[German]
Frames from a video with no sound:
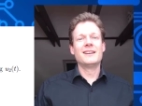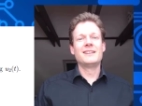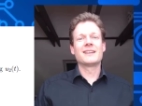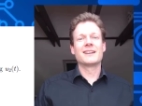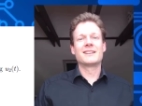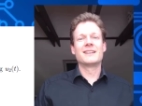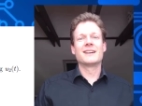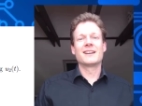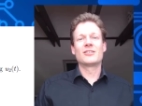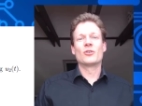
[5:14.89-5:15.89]
in die
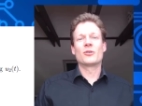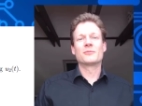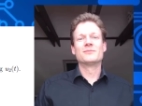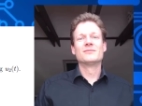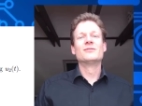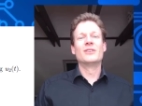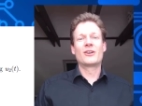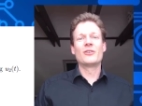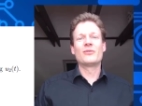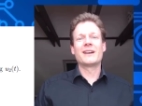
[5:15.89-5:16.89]
richtige Richtung. Wir
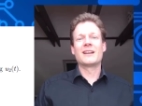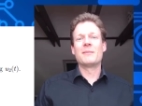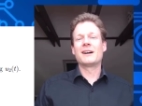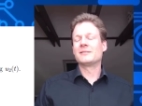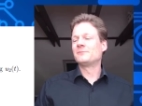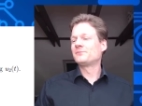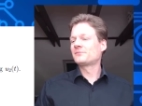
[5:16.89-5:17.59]
können weitermachen.